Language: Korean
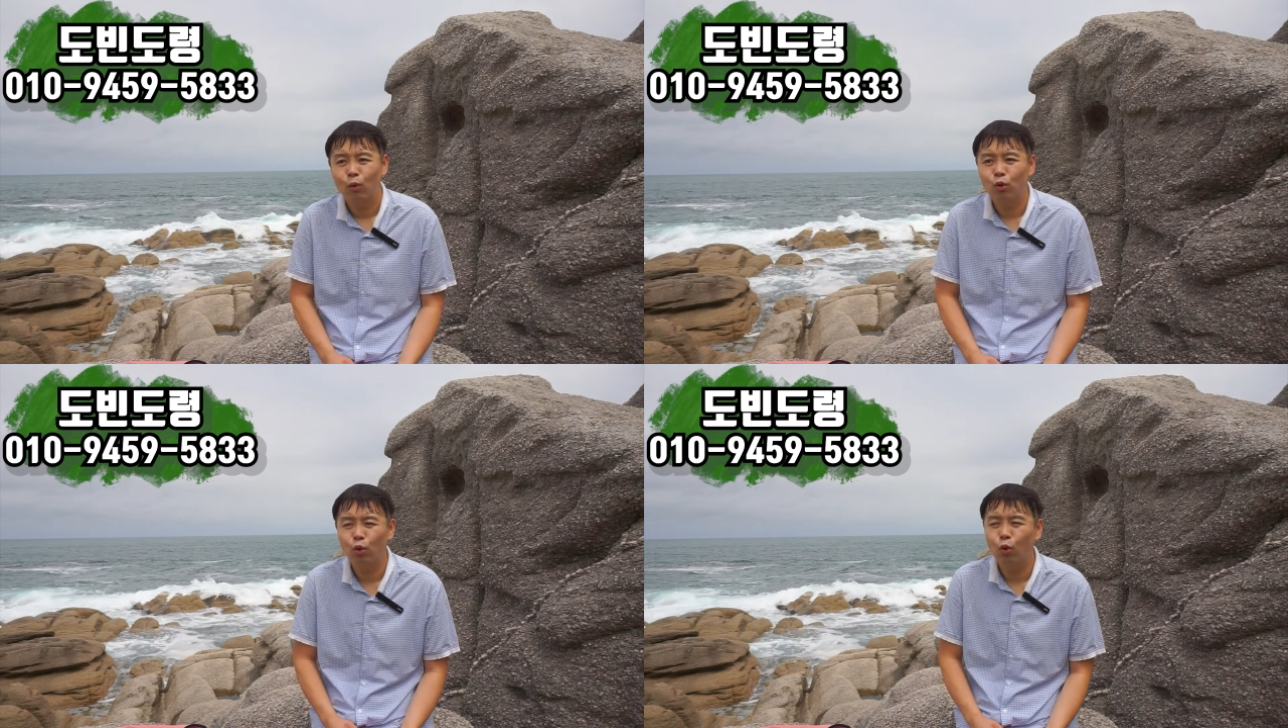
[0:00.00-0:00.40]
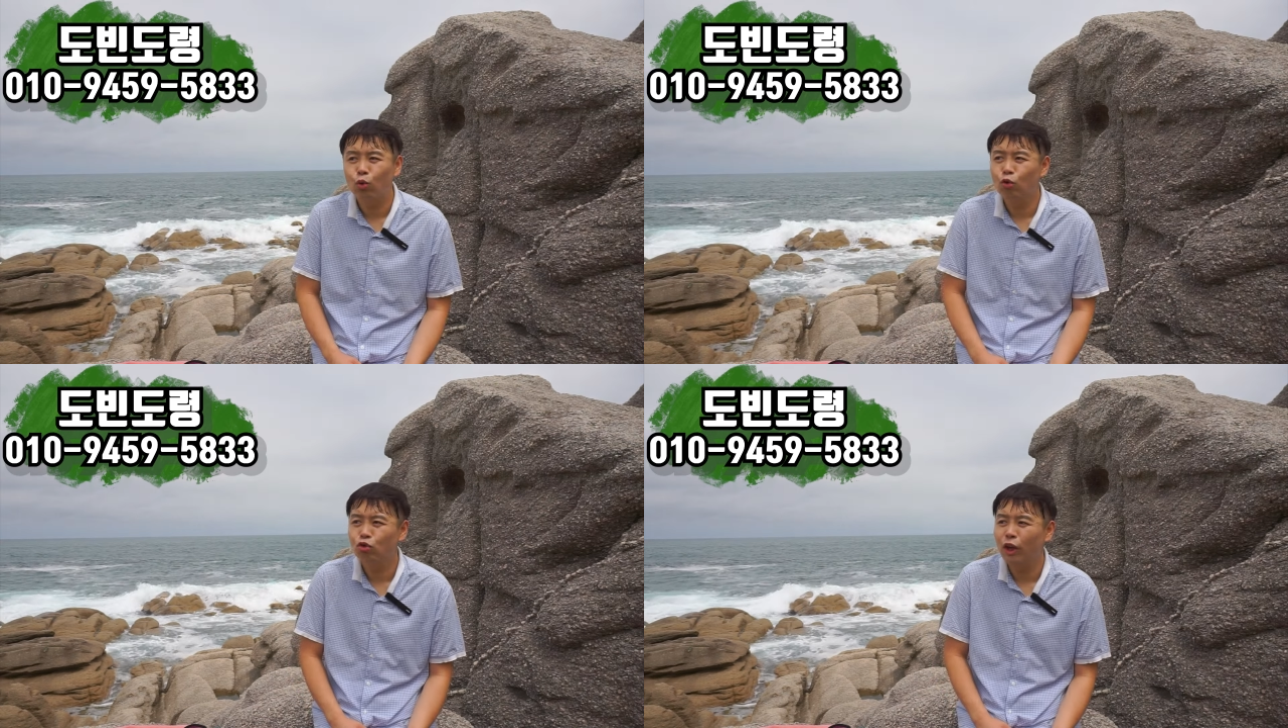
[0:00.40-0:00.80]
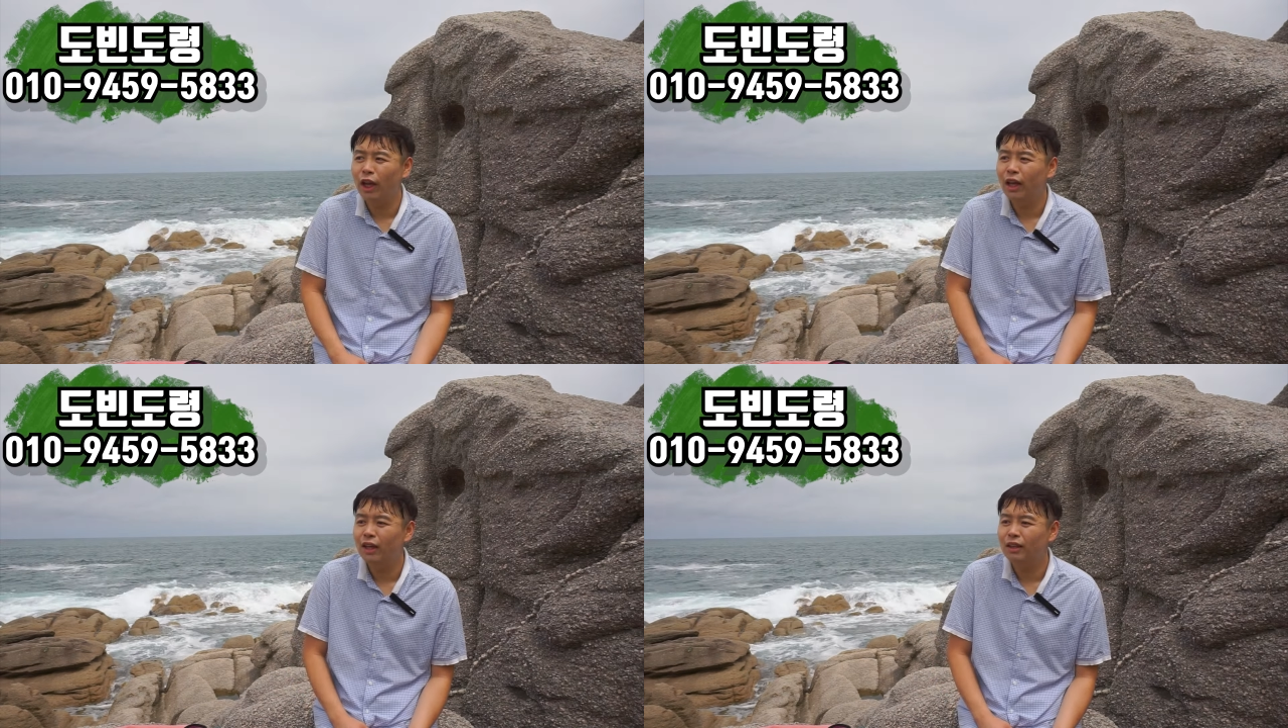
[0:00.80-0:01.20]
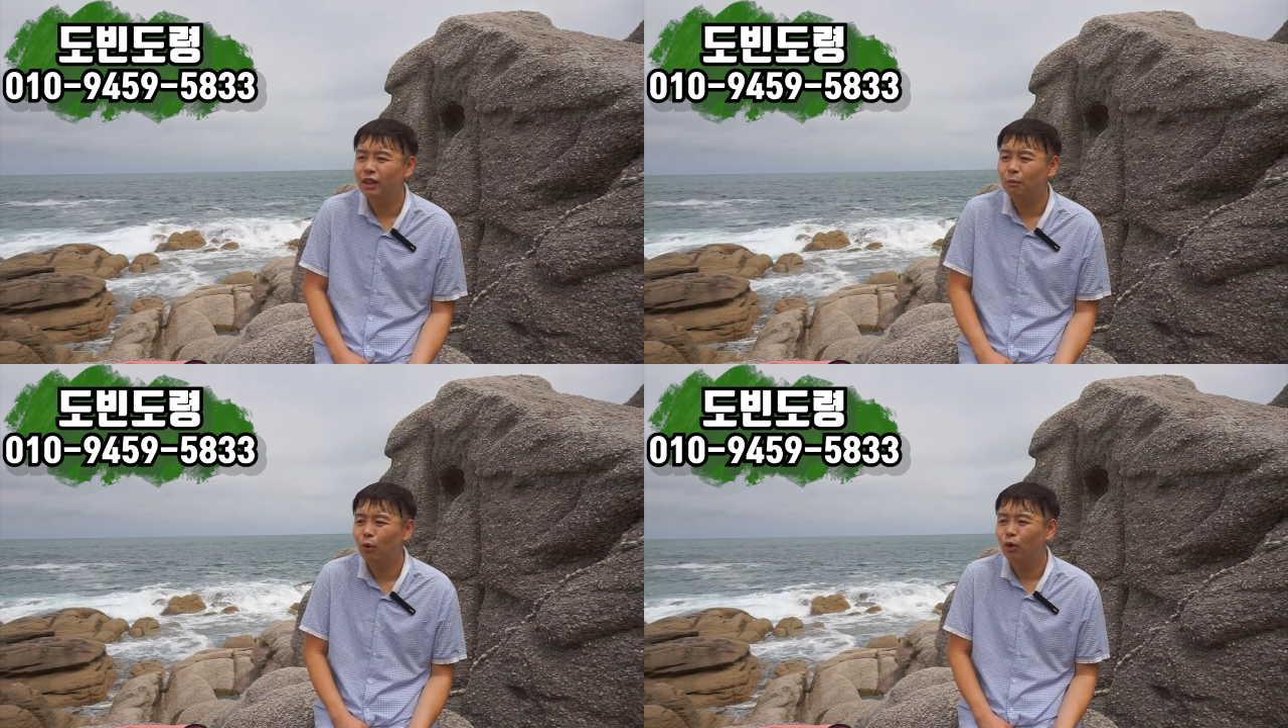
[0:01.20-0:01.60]
오늘 용궁에
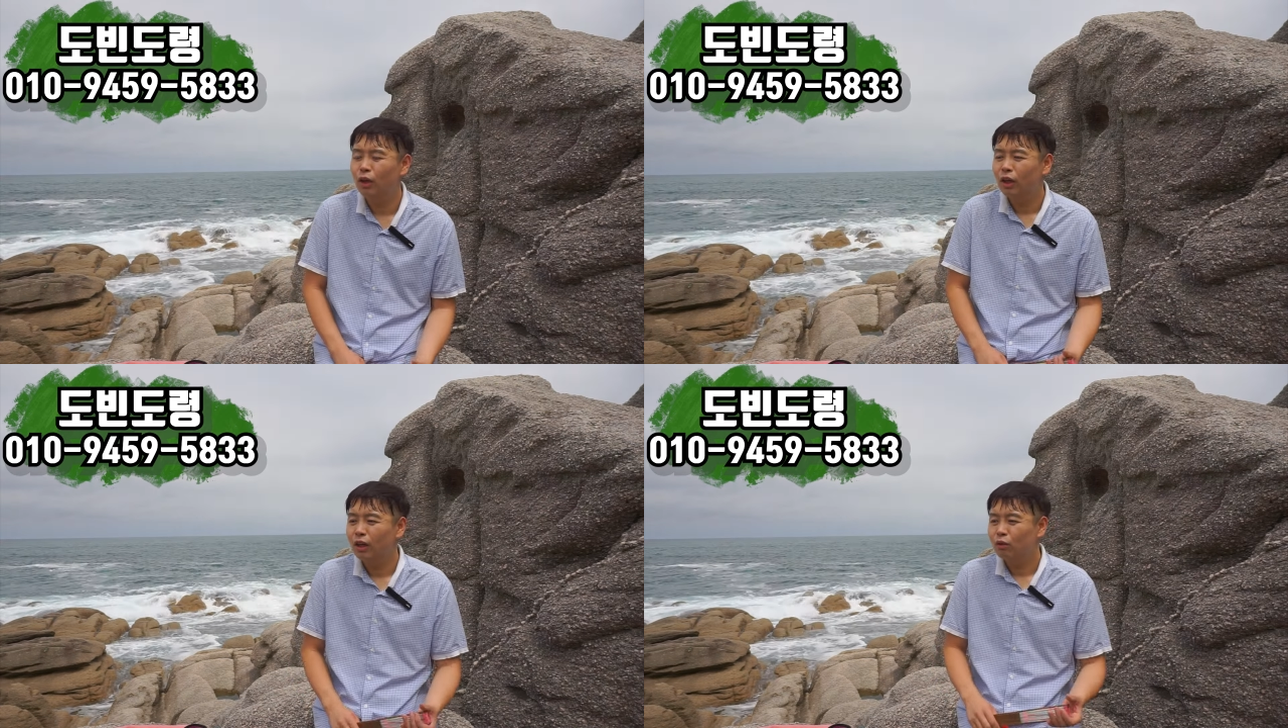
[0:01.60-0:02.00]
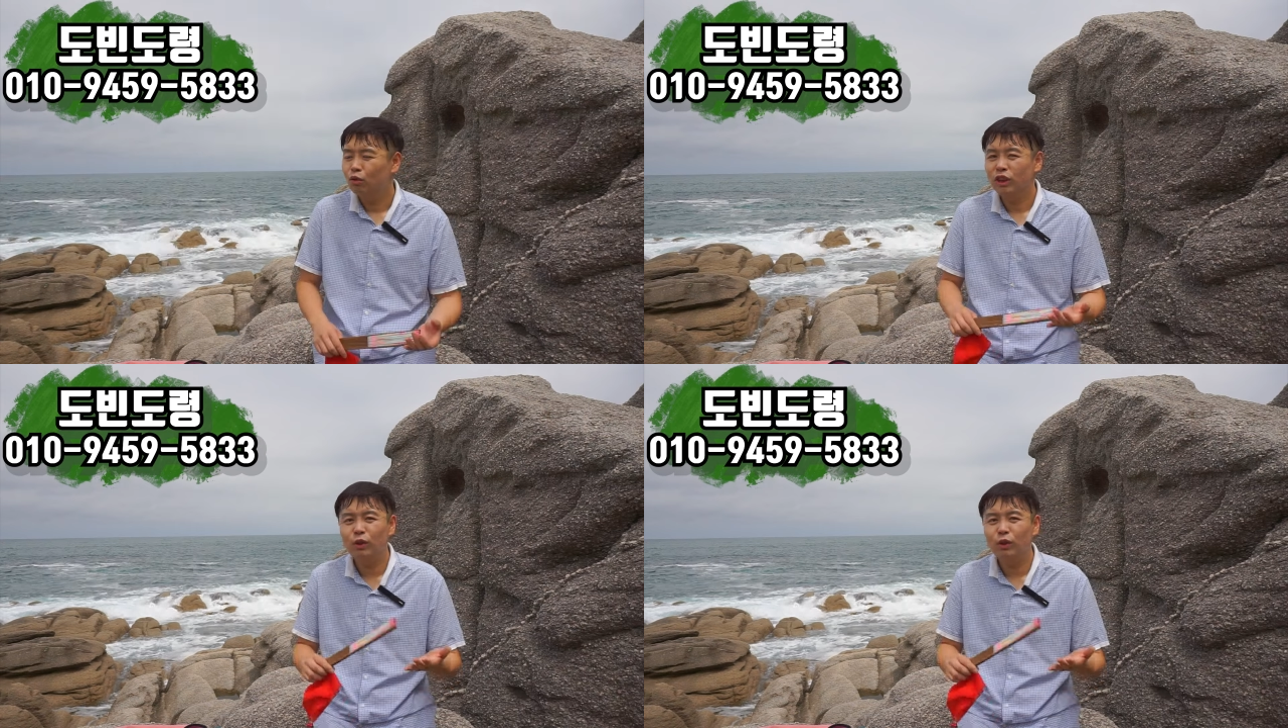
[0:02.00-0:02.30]
이제 뭐 우리